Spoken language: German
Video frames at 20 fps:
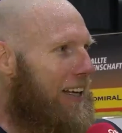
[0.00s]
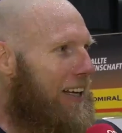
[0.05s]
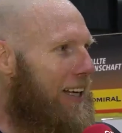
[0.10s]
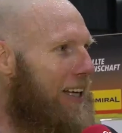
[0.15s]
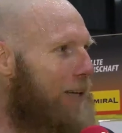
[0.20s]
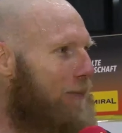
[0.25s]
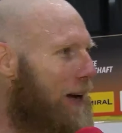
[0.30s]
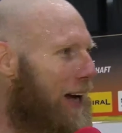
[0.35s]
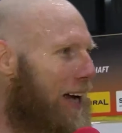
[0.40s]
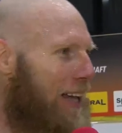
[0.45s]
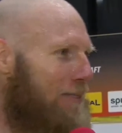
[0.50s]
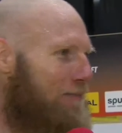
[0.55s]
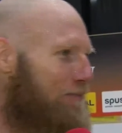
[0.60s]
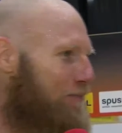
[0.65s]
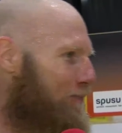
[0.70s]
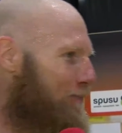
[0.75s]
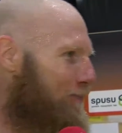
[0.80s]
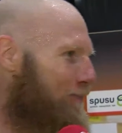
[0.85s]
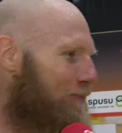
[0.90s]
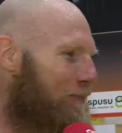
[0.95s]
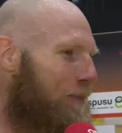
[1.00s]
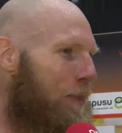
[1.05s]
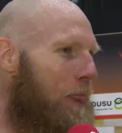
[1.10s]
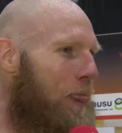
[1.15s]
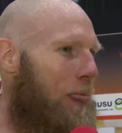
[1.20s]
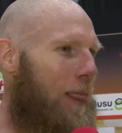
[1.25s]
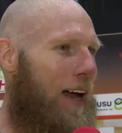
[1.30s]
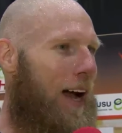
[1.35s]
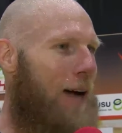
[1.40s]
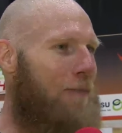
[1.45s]
Ich bin
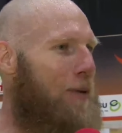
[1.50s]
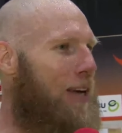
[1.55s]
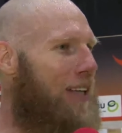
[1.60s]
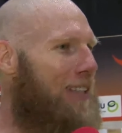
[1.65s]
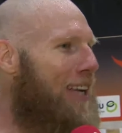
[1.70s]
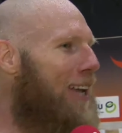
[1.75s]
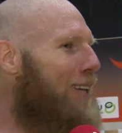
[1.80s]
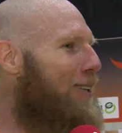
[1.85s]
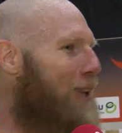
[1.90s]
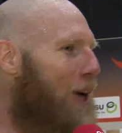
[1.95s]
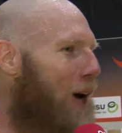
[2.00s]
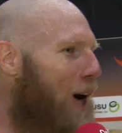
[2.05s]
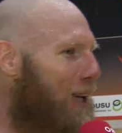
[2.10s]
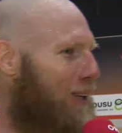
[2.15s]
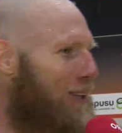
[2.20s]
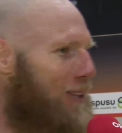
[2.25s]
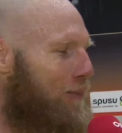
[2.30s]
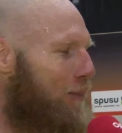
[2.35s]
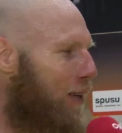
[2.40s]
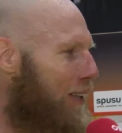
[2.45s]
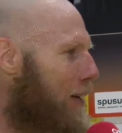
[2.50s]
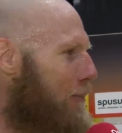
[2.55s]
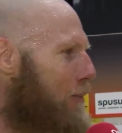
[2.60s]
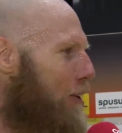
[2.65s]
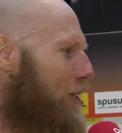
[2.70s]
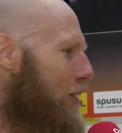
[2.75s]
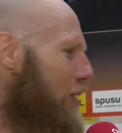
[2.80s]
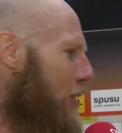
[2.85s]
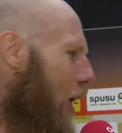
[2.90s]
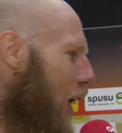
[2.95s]
ein bisschen tot mit
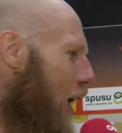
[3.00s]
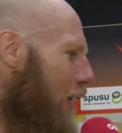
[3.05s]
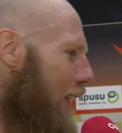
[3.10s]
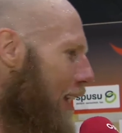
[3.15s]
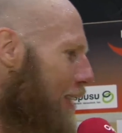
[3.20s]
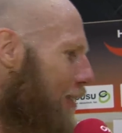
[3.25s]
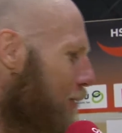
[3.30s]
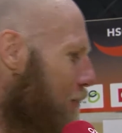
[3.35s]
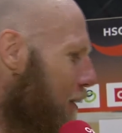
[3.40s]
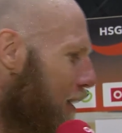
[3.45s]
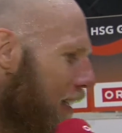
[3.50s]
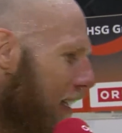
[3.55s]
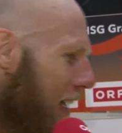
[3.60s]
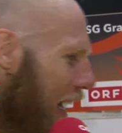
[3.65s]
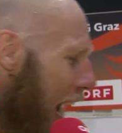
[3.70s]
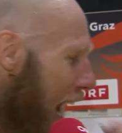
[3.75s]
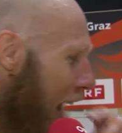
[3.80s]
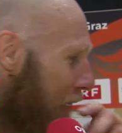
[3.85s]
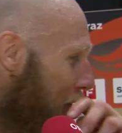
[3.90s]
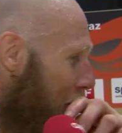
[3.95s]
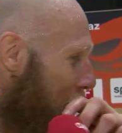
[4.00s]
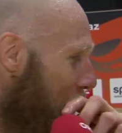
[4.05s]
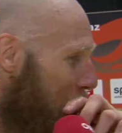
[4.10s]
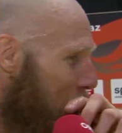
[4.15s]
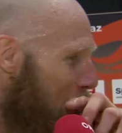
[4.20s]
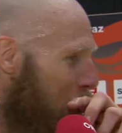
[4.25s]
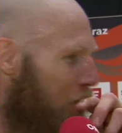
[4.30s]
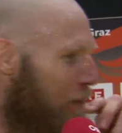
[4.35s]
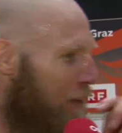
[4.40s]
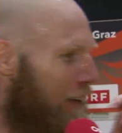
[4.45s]
Emotionen und mit Kraft.
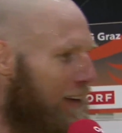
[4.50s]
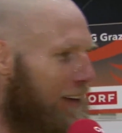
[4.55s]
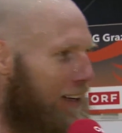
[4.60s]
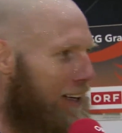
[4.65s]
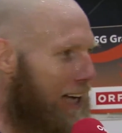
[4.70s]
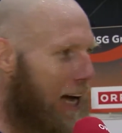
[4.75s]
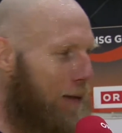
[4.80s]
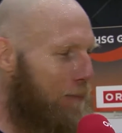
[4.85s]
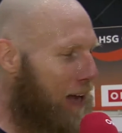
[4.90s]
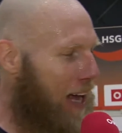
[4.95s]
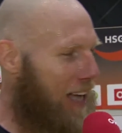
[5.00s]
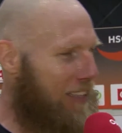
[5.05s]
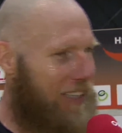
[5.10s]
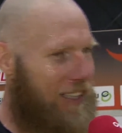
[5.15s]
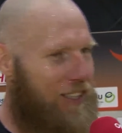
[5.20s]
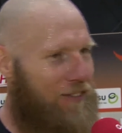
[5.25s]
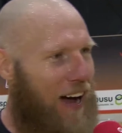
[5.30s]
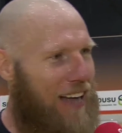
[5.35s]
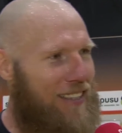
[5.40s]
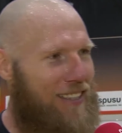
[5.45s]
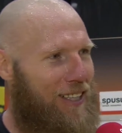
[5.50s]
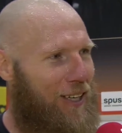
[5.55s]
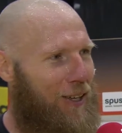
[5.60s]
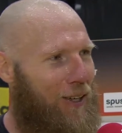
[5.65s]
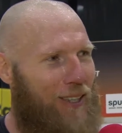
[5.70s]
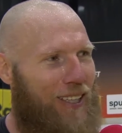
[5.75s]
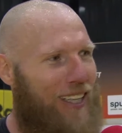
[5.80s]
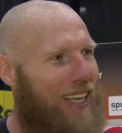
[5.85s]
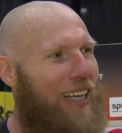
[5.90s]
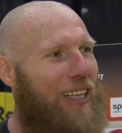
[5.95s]
Ich habe letzte 20
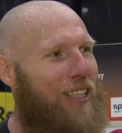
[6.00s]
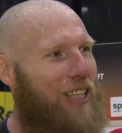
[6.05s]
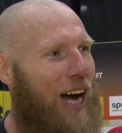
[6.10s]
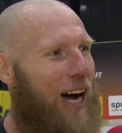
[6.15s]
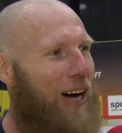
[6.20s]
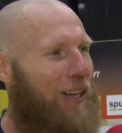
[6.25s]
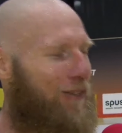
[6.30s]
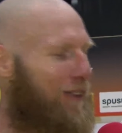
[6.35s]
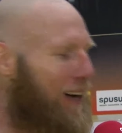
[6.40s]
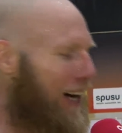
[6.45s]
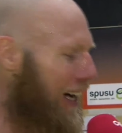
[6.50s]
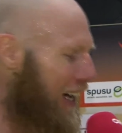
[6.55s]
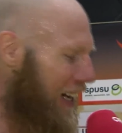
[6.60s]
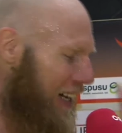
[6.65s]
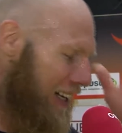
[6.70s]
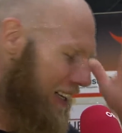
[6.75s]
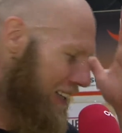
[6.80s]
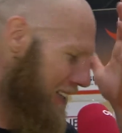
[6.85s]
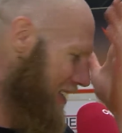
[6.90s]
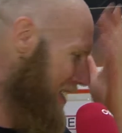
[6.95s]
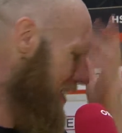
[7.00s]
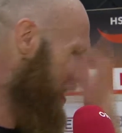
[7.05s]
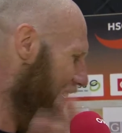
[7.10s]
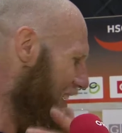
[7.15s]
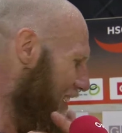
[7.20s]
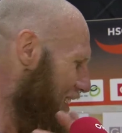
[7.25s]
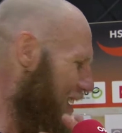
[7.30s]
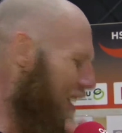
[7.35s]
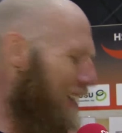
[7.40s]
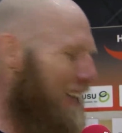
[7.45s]
Sekunden nie geschaut, weil
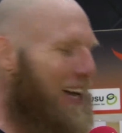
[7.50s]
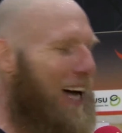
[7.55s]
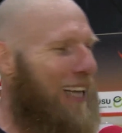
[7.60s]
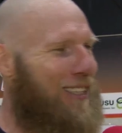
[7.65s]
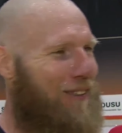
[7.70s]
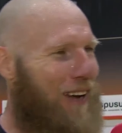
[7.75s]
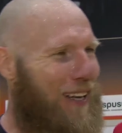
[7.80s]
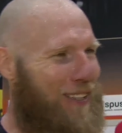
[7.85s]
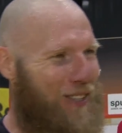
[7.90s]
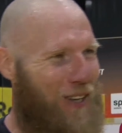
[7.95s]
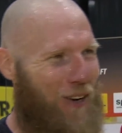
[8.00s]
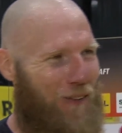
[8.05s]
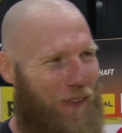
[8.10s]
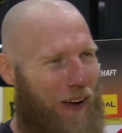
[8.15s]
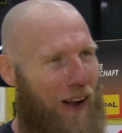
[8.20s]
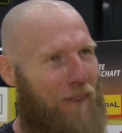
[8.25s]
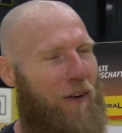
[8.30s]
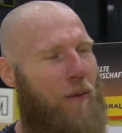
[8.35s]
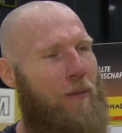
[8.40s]
das war zu viel für